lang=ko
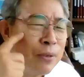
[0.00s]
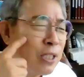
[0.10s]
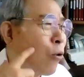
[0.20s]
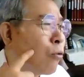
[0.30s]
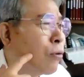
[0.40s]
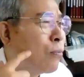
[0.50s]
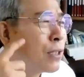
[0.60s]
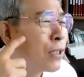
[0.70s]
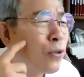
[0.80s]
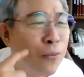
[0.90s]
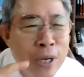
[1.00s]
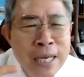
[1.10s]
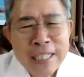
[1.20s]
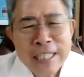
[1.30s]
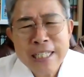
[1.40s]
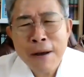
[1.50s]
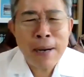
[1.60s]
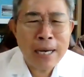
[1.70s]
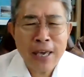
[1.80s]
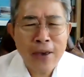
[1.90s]
제 얼굴 보세요. 저 기가
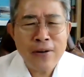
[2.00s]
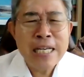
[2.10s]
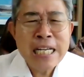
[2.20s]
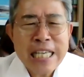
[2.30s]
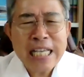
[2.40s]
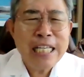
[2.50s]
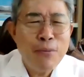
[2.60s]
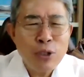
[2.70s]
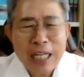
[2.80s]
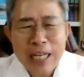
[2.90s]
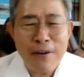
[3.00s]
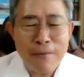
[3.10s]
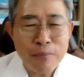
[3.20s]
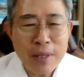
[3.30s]
막혀요. 제 이 보실래요?